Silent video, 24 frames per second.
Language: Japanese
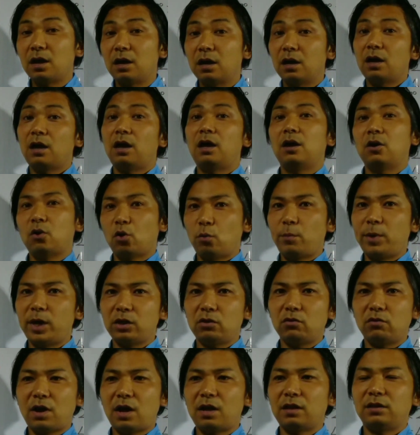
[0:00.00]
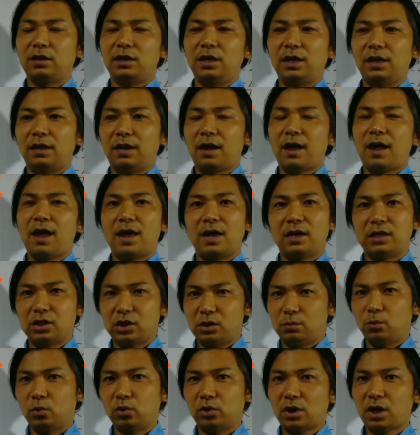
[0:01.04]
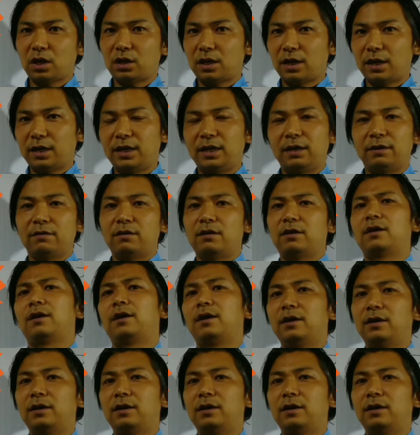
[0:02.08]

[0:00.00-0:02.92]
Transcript: また、えコメント欄に、え質問だったり、